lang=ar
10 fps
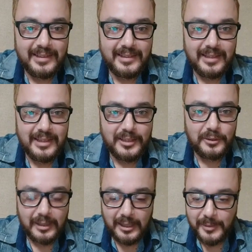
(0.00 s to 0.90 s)

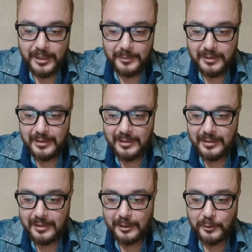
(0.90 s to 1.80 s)
ازيكم يا حبايبي
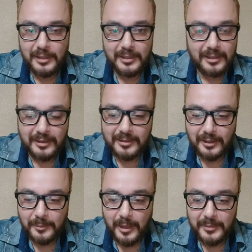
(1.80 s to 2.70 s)
يا اخواتي يا
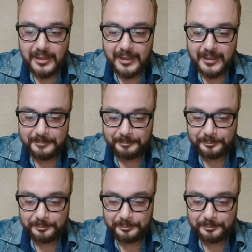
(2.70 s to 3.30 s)
اصحابي عاملين ايه